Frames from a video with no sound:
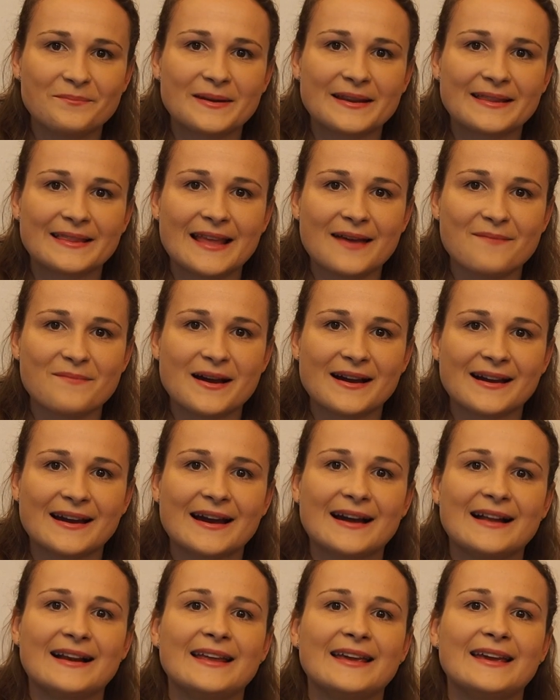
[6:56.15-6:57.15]
pertama
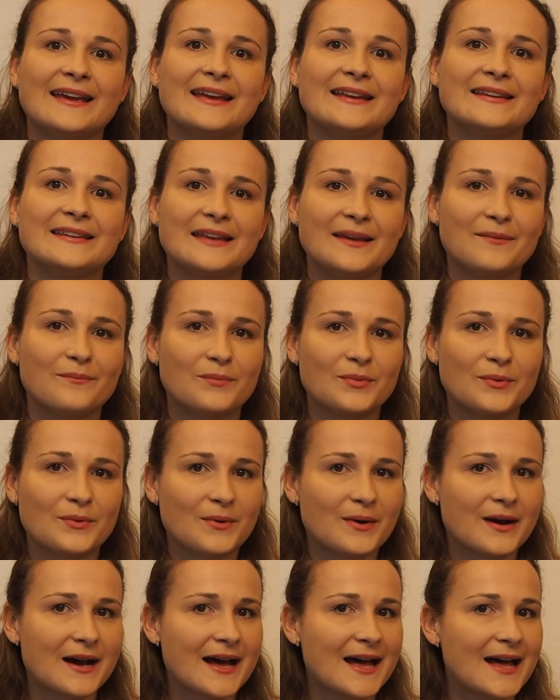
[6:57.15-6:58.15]
kali
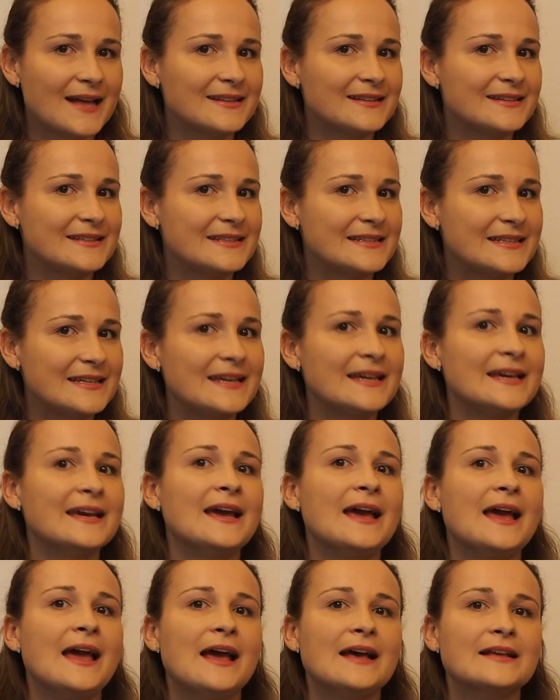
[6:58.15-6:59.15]
dibuat di